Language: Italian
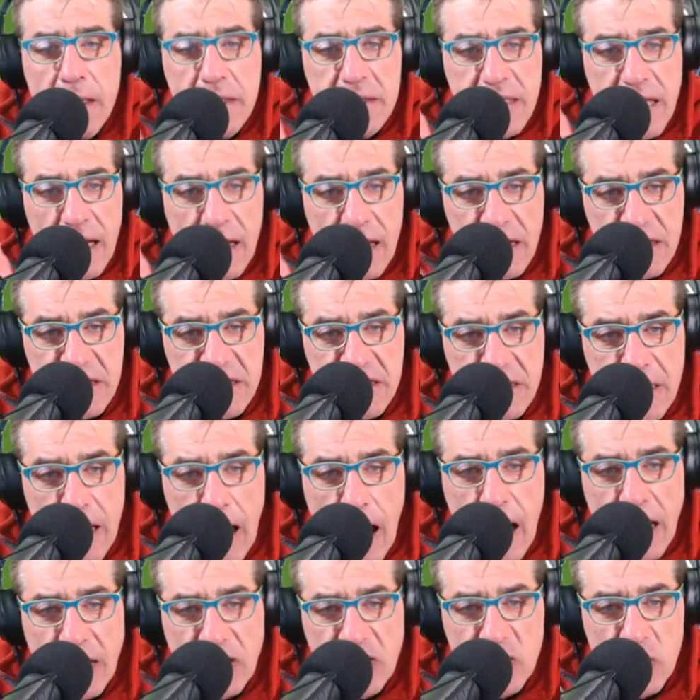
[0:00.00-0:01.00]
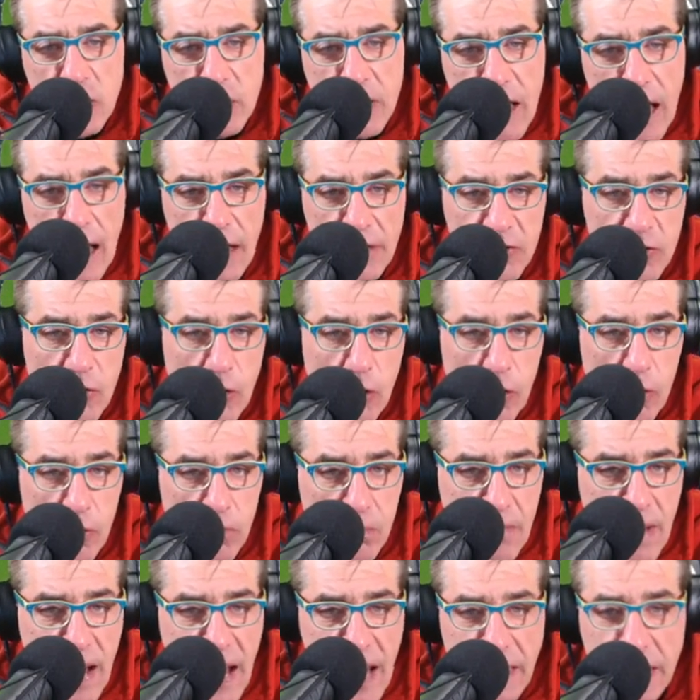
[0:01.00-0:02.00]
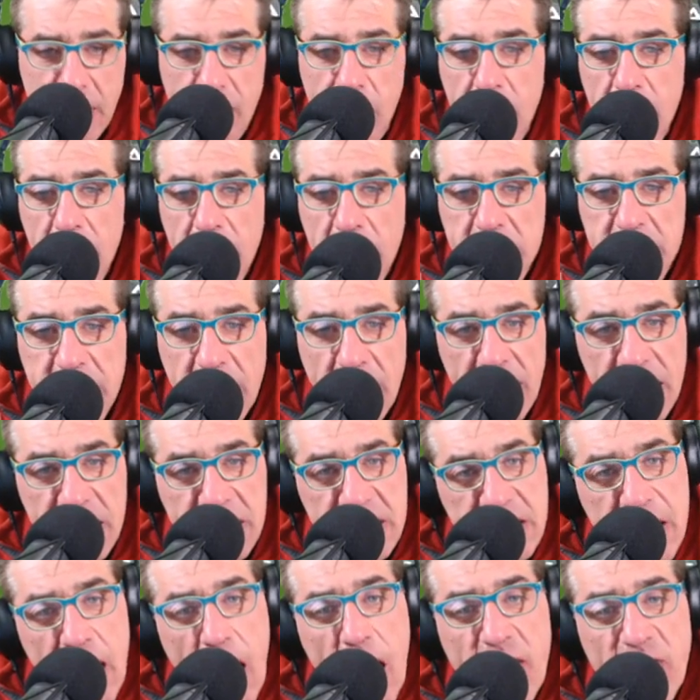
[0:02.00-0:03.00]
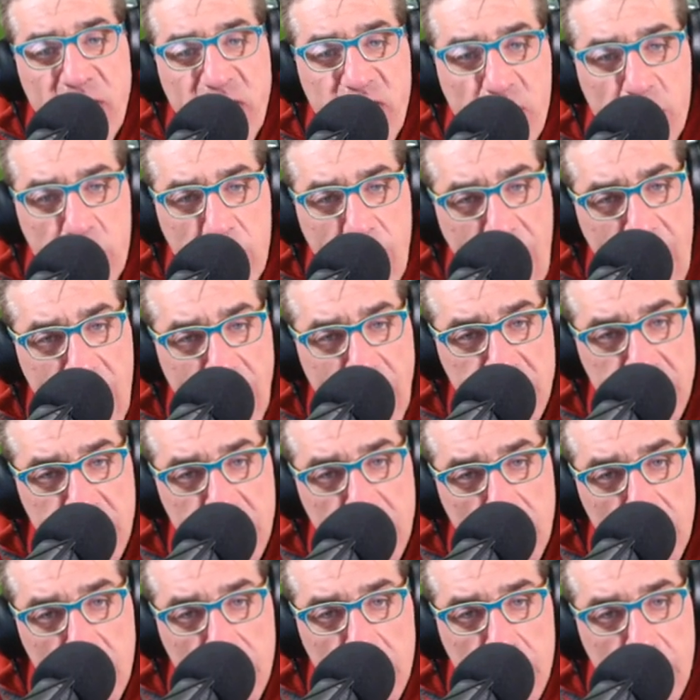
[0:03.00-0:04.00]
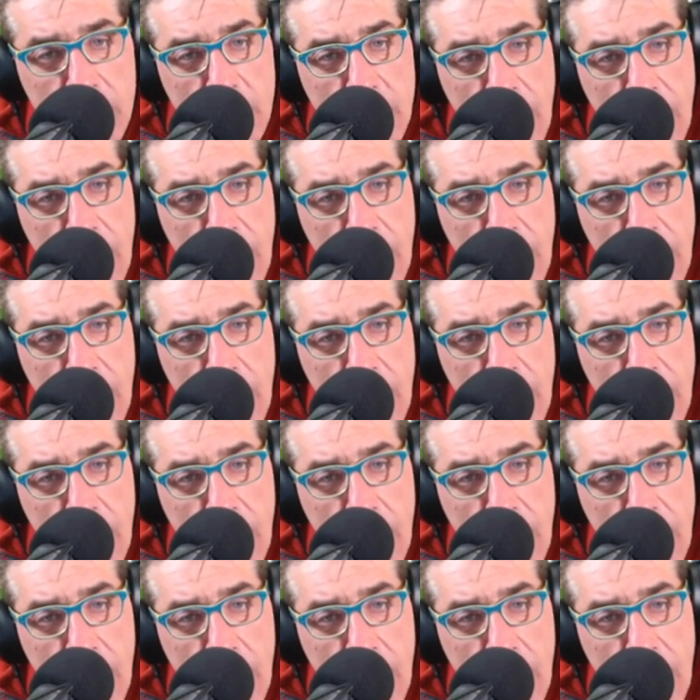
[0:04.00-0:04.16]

te la stai giocando, o meglio, te la stai fumando.